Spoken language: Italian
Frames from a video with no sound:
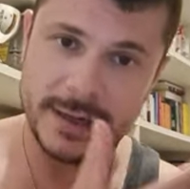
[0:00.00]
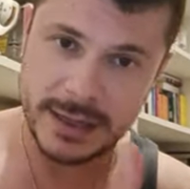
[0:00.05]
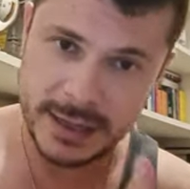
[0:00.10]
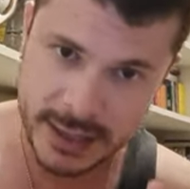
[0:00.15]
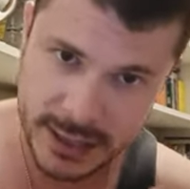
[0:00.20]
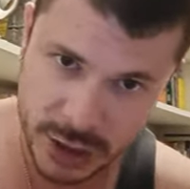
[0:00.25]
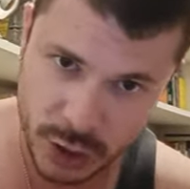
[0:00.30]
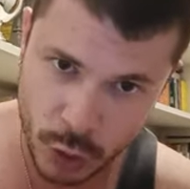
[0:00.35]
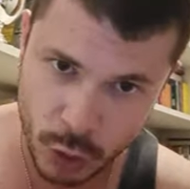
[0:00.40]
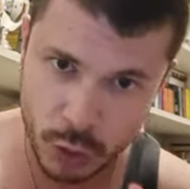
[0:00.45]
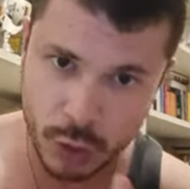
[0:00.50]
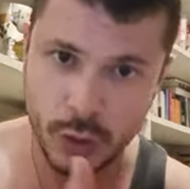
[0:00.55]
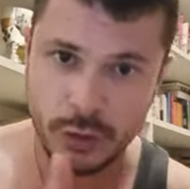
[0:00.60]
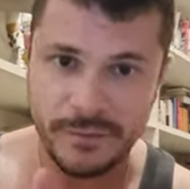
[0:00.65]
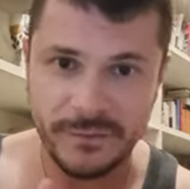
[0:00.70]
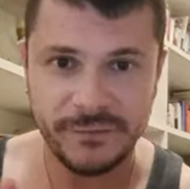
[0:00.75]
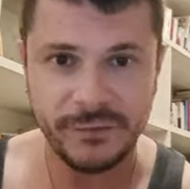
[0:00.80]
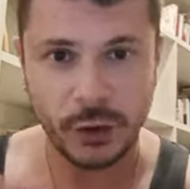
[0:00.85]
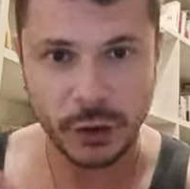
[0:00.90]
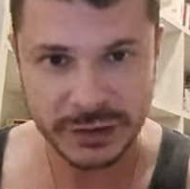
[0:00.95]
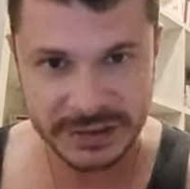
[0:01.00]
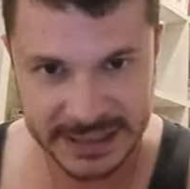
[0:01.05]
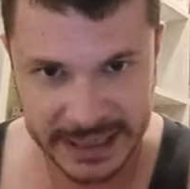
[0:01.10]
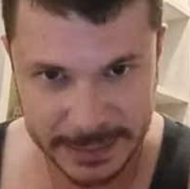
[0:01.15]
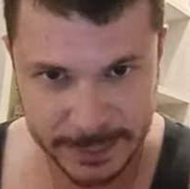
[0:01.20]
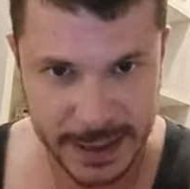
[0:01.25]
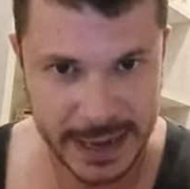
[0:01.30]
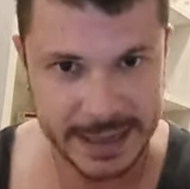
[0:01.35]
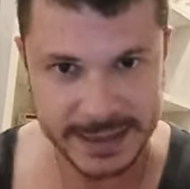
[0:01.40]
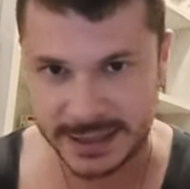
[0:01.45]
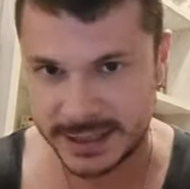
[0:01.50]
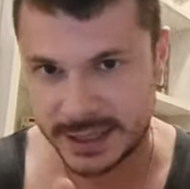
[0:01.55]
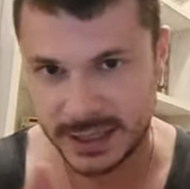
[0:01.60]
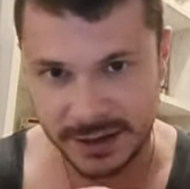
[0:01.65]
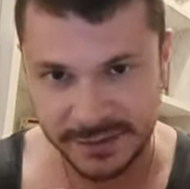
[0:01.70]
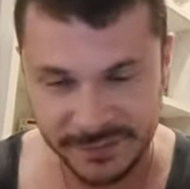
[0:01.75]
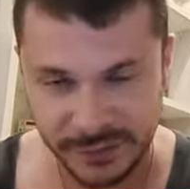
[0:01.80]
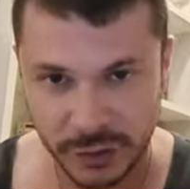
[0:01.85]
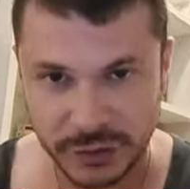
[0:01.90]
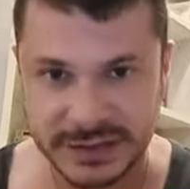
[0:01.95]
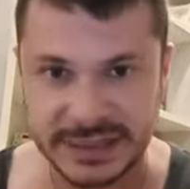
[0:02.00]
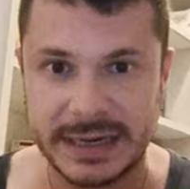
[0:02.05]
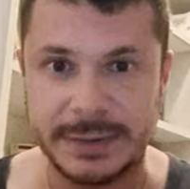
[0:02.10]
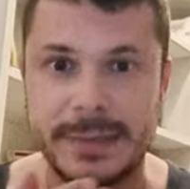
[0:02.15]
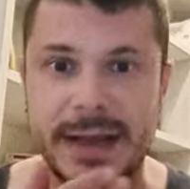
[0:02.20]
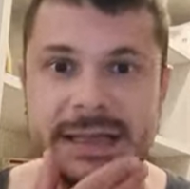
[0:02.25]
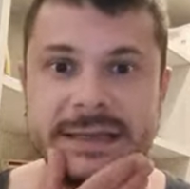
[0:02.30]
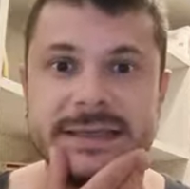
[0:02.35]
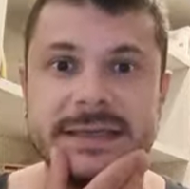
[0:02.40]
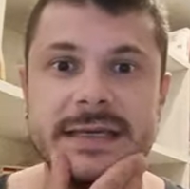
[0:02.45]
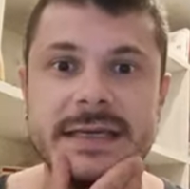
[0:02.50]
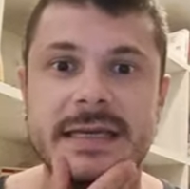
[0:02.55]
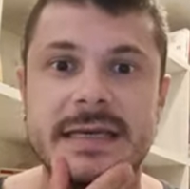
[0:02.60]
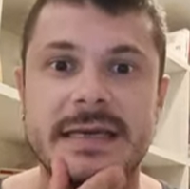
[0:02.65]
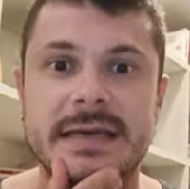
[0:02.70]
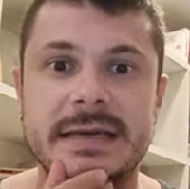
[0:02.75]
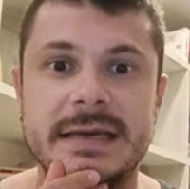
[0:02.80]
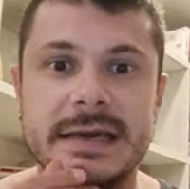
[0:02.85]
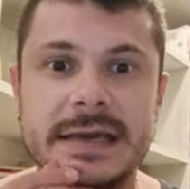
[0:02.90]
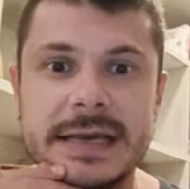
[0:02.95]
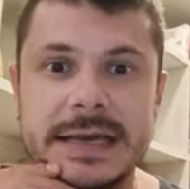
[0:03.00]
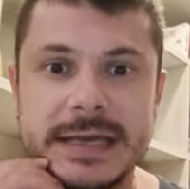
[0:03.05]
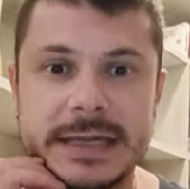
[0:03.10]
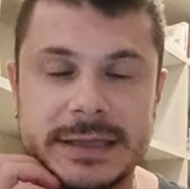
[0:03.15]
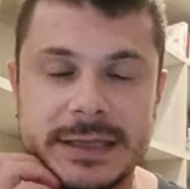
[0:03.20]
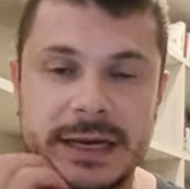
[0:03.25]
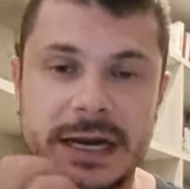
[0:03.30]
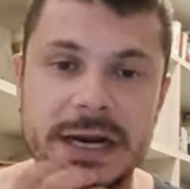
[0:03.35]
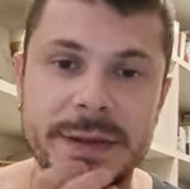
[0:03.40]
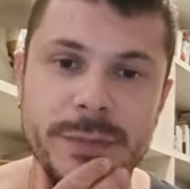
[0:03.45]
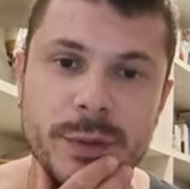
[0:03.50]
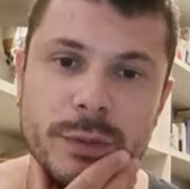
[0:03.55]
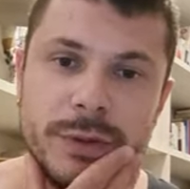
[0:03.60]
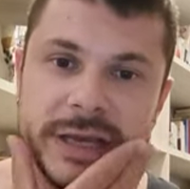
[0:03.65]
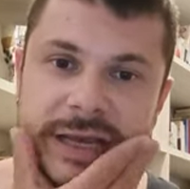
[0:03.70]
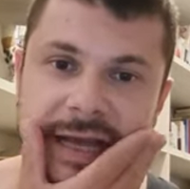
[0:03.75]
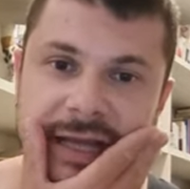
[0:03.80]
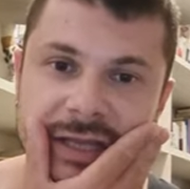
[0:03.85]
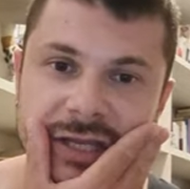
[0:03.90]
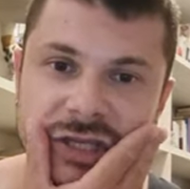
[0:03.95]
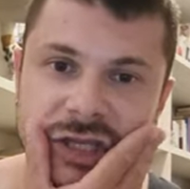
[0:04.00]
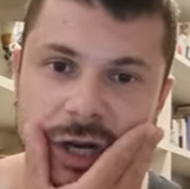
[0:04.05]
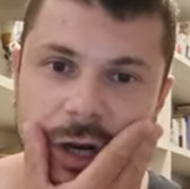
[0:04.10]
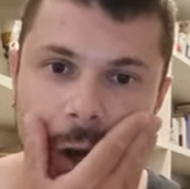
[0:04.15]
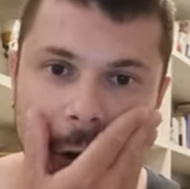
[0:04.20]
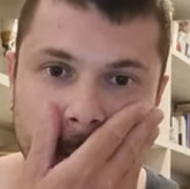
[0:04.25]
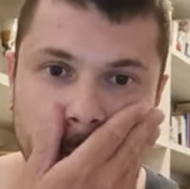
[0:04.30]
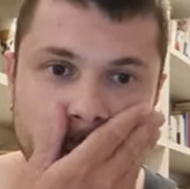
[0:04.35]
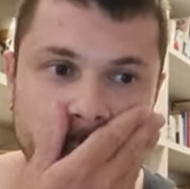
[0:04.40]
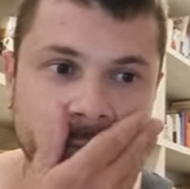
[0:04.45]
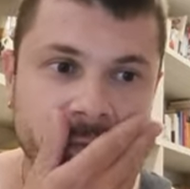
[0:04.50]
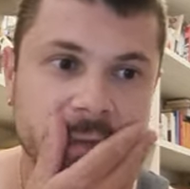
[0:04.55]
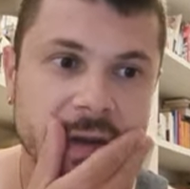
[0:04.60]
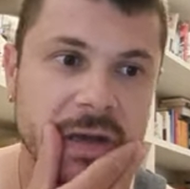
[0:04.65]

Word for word: le loro forze armate, le forze armate della Repubblica di Salò,